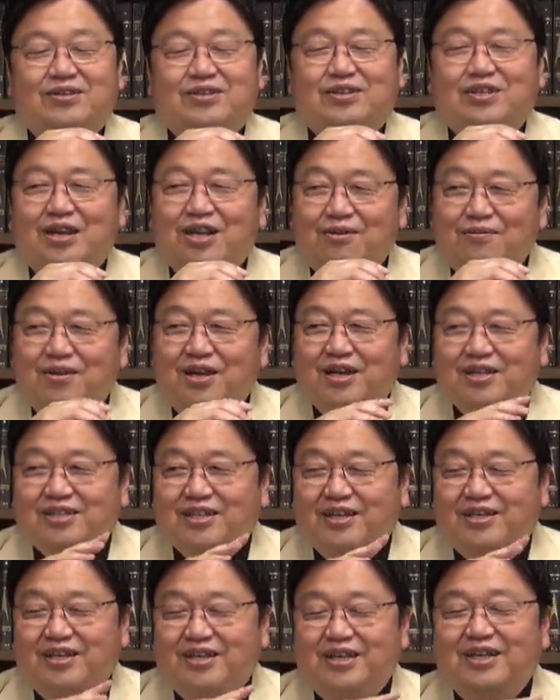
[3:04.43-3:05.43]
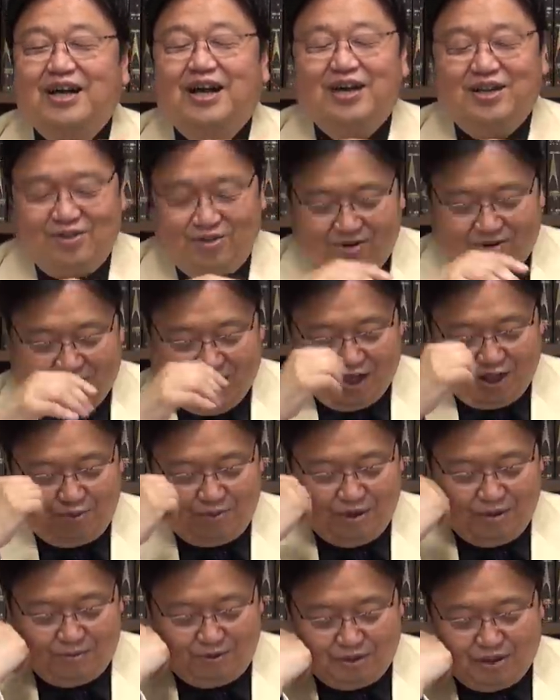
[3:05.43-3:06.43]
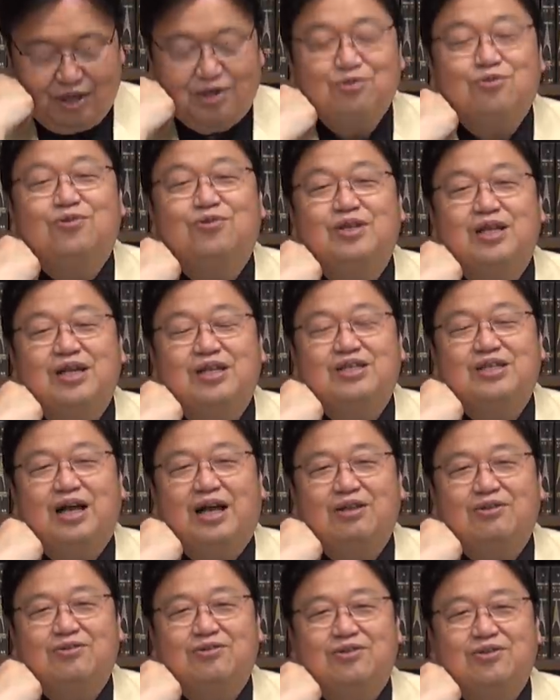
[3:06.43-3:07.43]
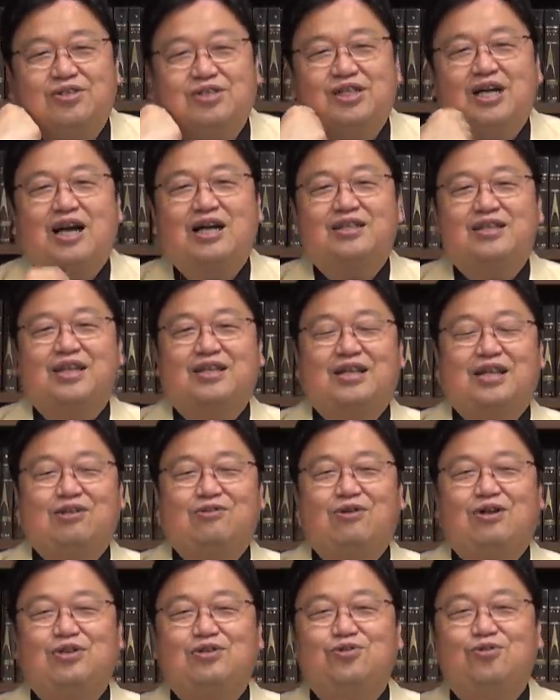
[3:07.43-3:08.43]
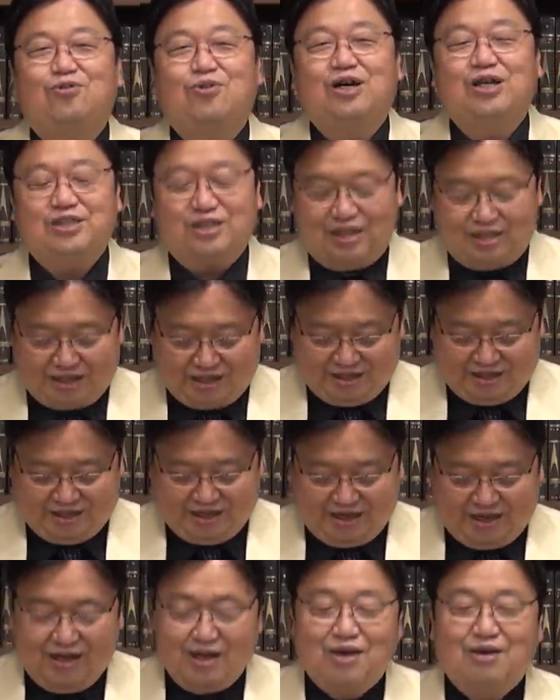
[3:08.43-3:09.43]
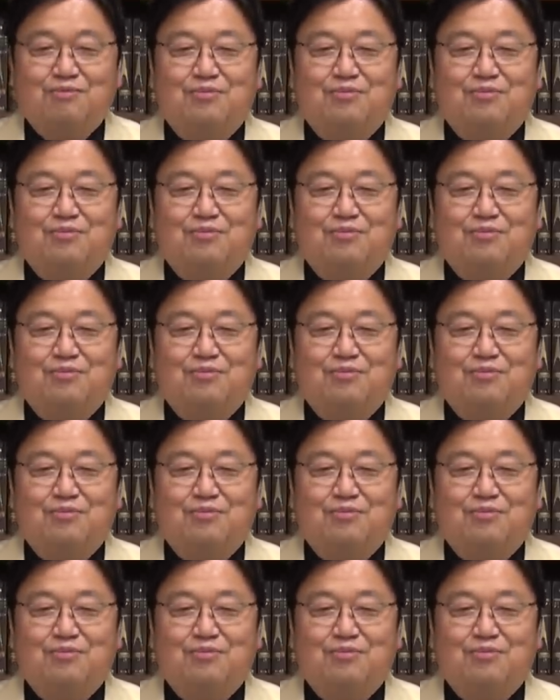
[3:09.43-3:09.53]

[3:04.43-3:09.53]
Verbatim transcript: テレビ朝日以外のアニメもちゃんとね、あの、使ってたというか紹介してたんで、